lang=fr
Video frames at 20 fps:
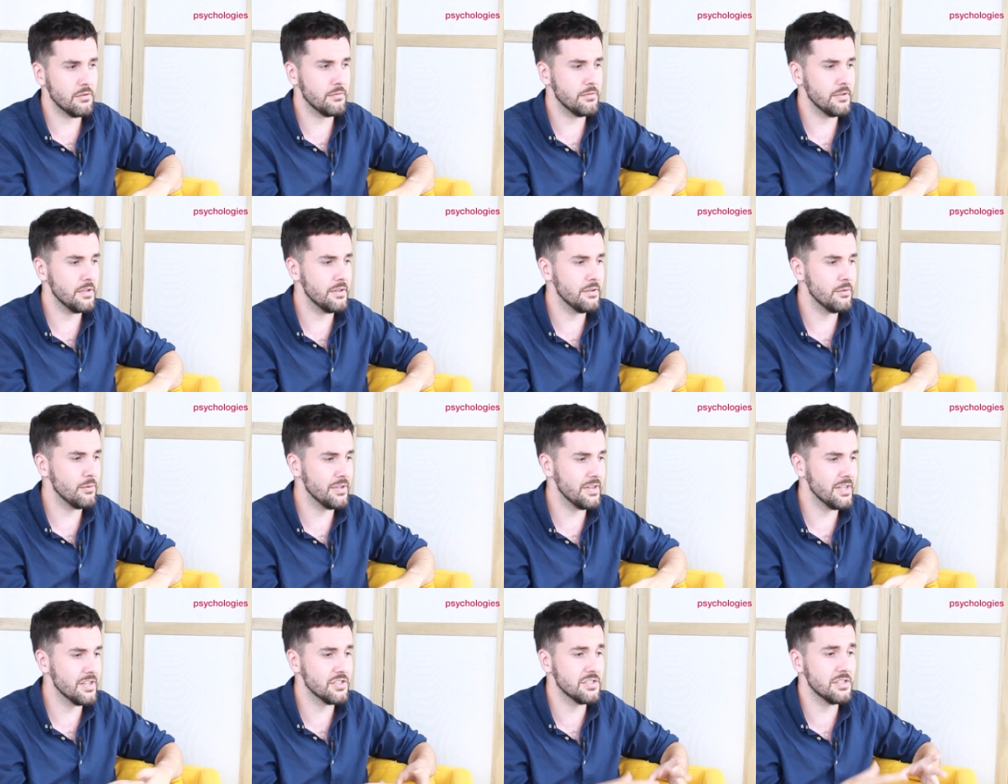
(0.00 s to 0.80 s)
au fil de
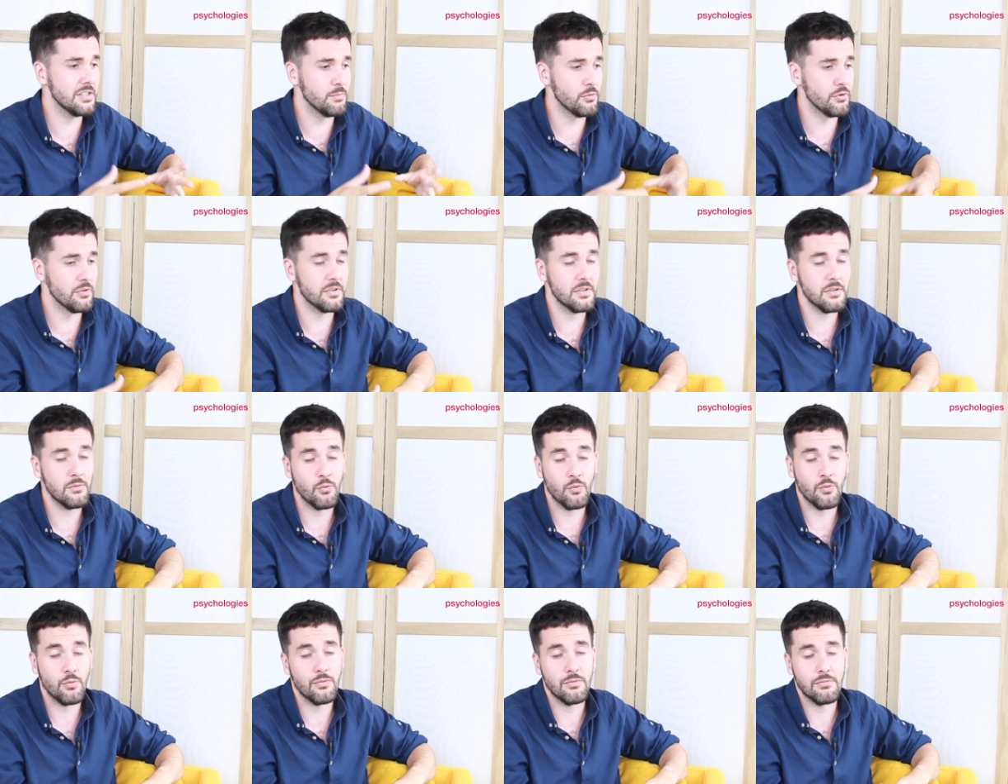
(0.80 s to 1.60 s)
l'énergie dépensée,
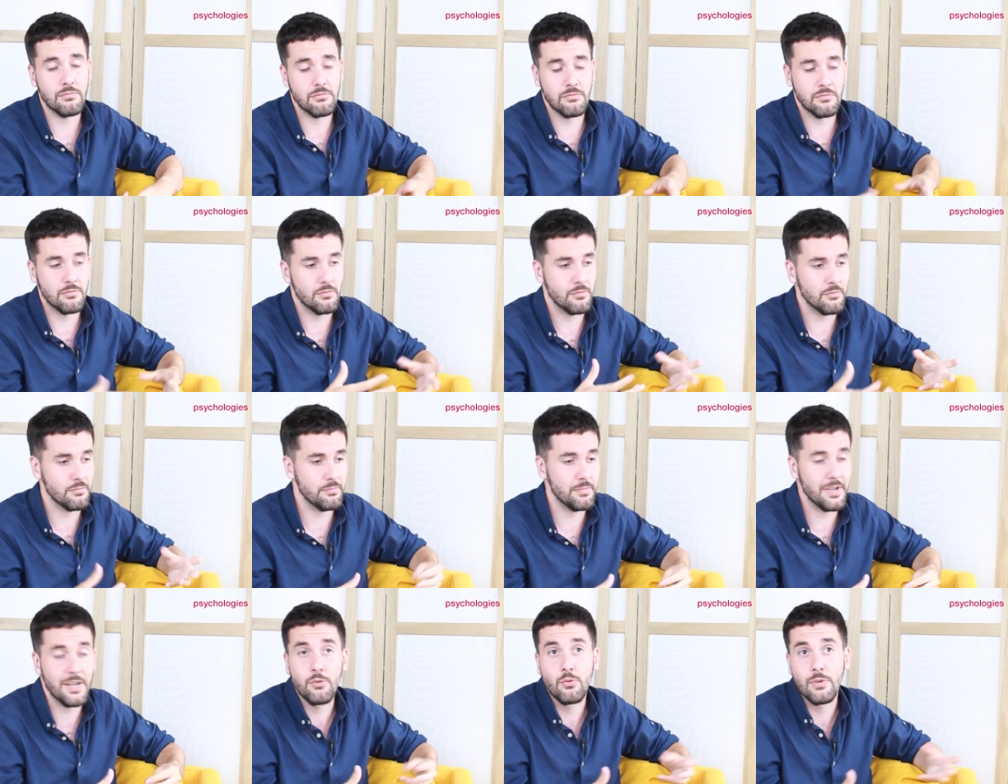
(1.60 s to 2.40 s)
on,
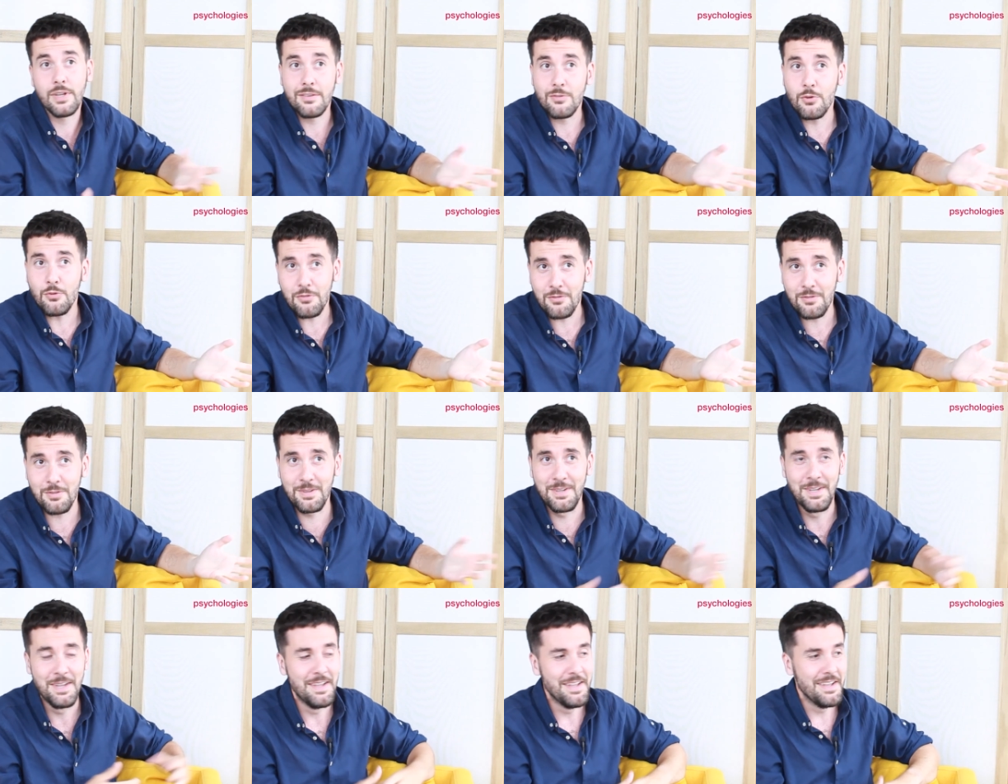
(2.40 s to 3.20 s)
perd de
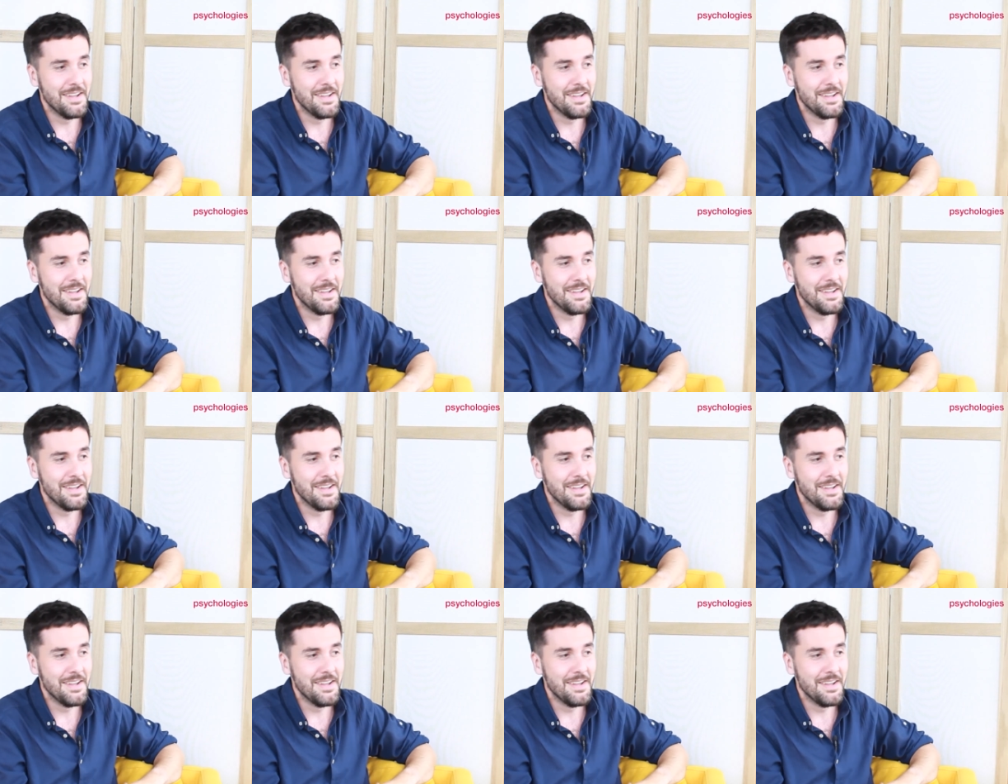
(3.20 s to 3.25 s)
l'essence.